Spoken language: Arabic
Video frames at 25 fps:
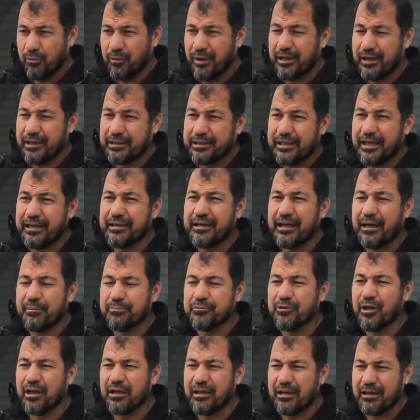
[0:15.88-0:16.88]
وكان
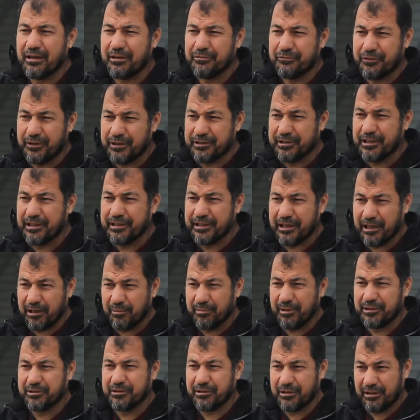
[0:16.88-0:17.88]
عبد الله في تلك
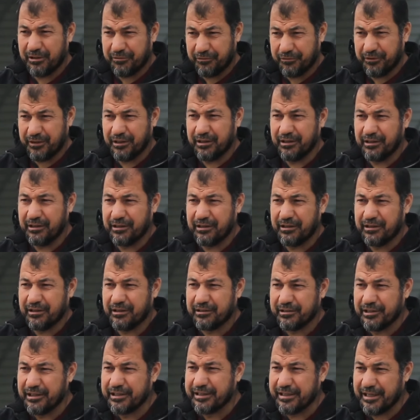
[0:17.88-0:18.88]
المنطقة
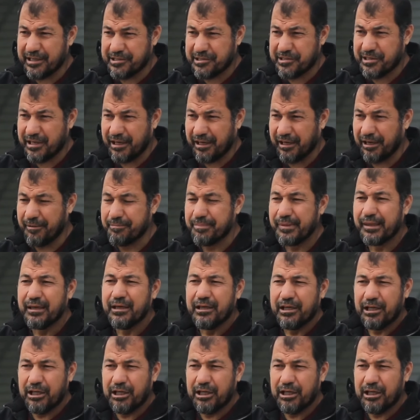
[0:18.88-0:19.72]
في تلك الساعة